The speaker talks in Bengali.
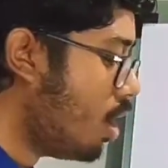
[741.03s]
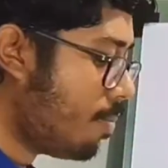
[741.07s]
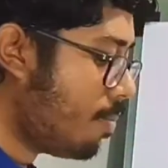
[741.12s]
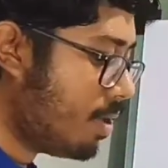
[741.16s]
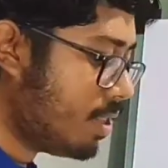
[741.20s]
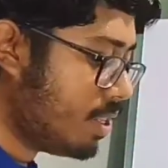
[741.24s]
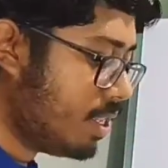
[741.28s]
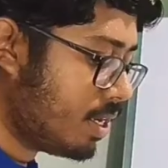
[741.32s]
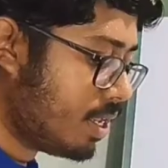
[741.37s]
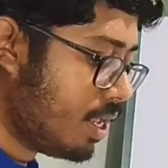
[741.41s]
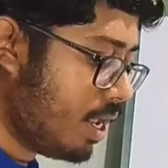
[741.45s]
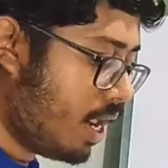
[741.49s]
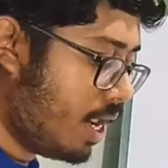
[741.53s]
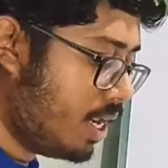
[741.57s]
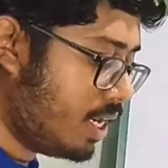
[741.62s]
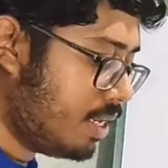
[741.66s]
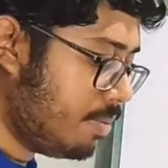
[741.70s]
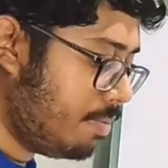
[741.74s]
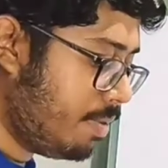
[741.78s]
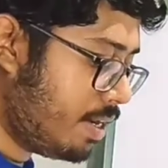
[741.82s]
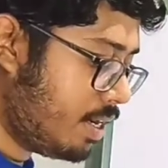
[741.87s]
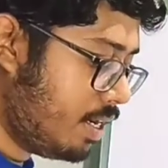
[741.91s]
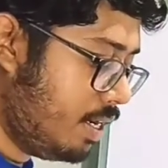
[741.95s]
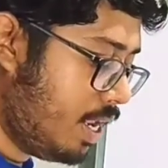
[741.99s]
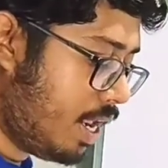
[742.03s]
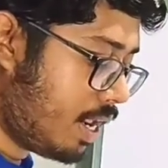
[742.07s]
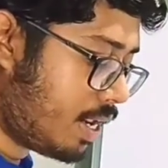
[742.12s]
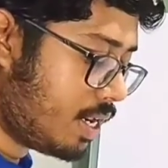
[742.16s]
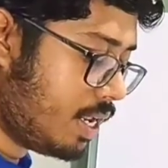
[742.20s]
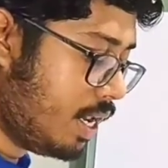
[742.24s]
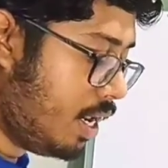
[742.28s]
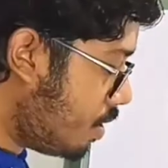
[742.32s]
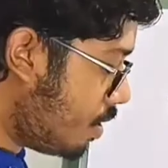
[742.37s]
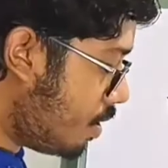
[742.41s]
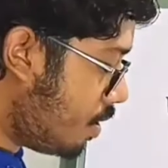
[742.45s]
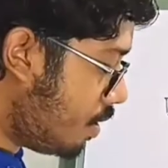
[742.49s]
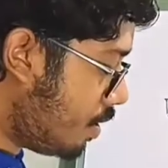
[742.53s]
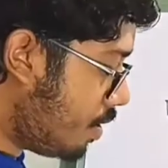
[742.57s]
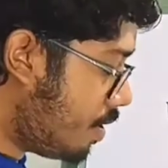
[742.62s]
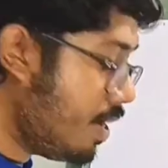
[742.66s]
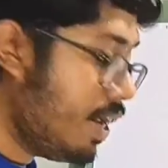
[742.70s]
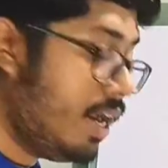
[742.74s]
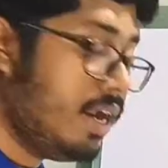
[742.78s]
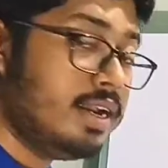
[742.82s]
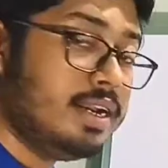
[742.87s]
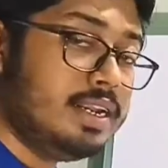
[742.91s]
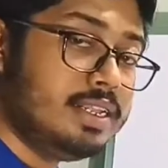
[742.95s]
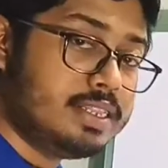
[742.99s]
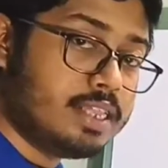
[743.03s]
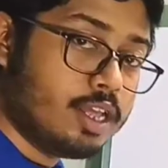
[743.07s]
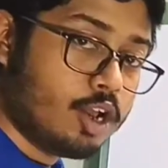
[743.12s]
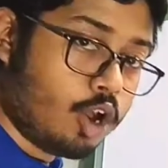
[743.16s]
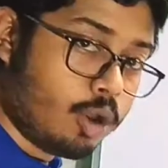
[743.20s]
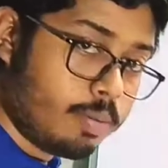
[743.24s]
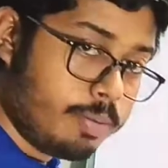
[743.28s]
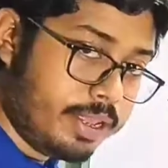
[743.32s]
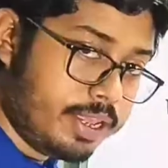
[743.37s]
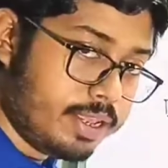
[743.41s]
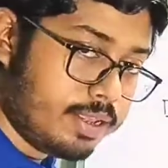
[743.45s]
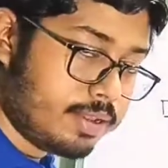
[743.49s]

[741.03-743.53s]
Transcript: আপনাদেরকে আলটিমেটলি একটা ট্রেড নিতে হবে